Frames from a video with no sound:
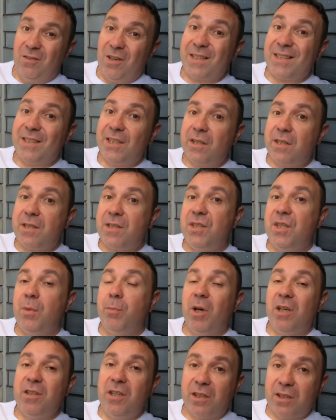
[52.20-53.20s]
Квартиры с
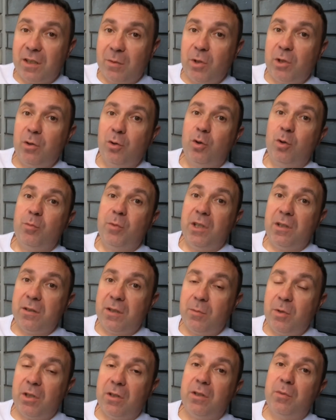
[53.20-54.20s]
непонятными
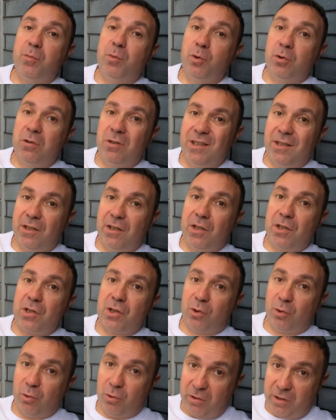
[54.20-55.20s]
документами и мутной
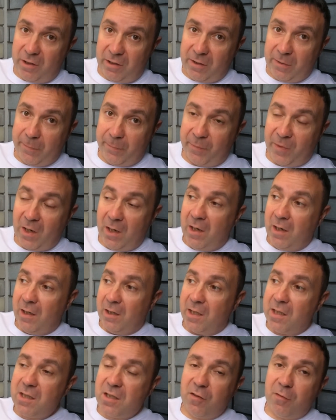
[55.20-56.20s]
историей.
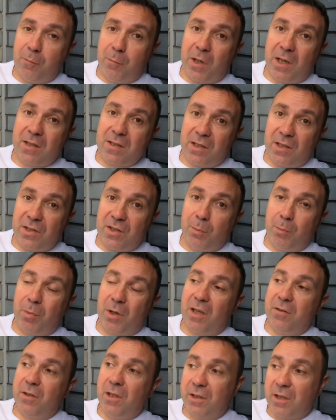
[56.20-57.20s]
Если в процессе
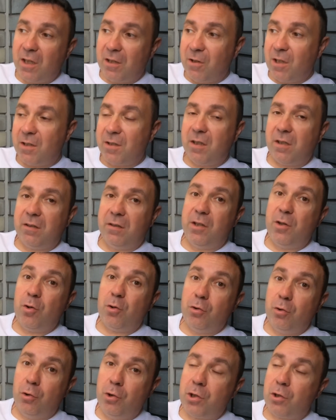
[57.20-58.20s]
проверки квартиры на
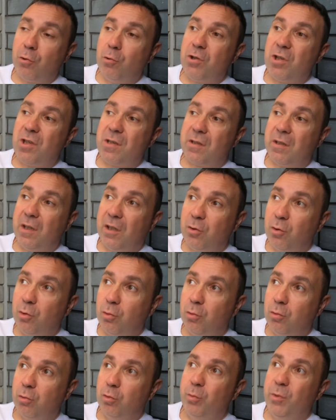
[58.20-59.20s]
юридическую
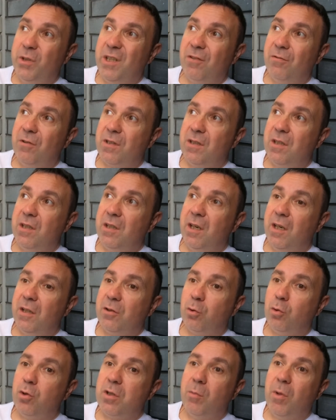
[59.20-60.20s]
чистоту у меня
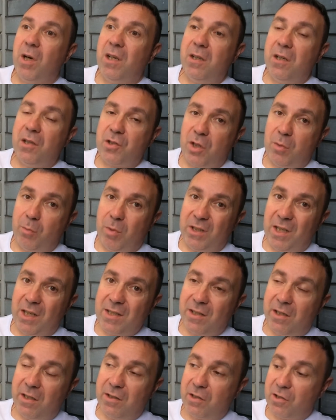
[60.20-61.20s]
возникает хоть малейшее
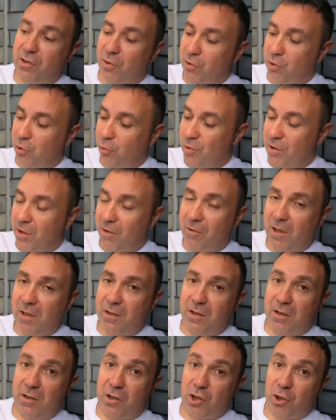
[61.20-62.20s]
подозрение, что с
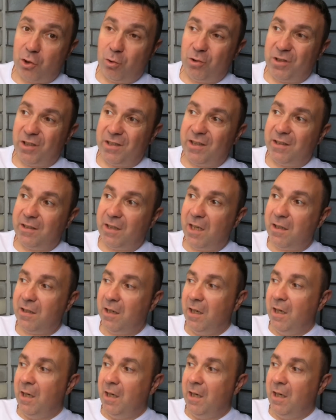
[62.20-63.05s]
квартирой что-то не так,